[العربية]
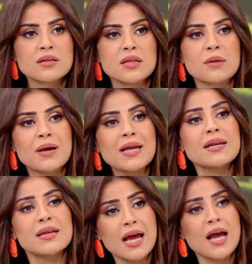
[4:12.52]
الهدف طيب
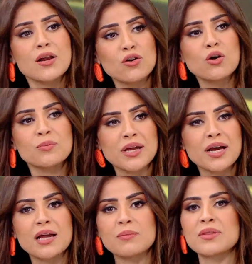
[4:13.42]
هل الاهل لهم
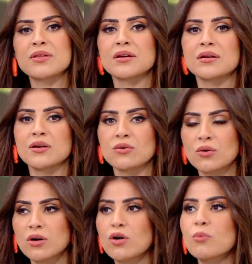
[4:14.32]
دخل مثلا
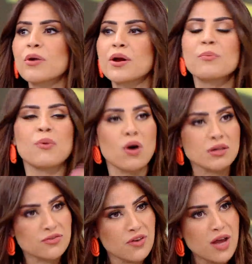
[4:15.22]
انه هم ربوا
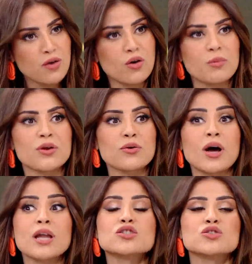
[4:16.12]
اطفالهم انه
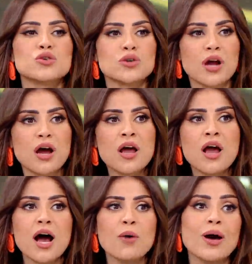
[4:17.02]
على الشهره
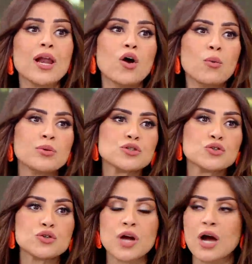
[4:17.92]
او على حب
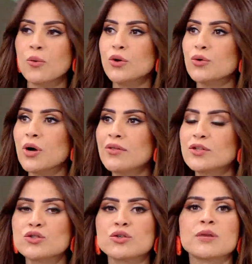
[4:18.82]
الشهره او انه هذه
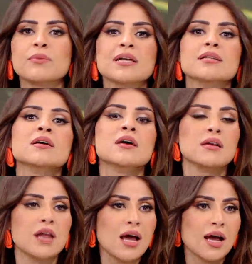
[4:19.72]
الشهره بعد
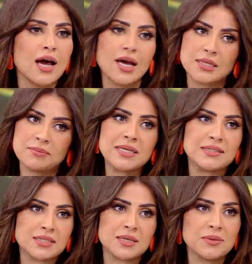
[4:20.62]
لها عائد
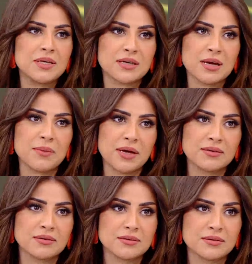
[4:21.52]
مادي كبير كمان
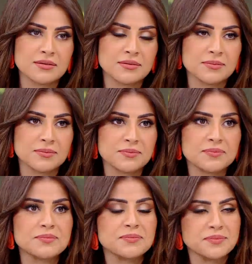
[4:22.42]
بالضبط
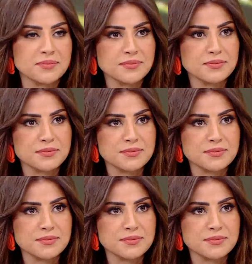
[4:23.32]
انت الحين ياتي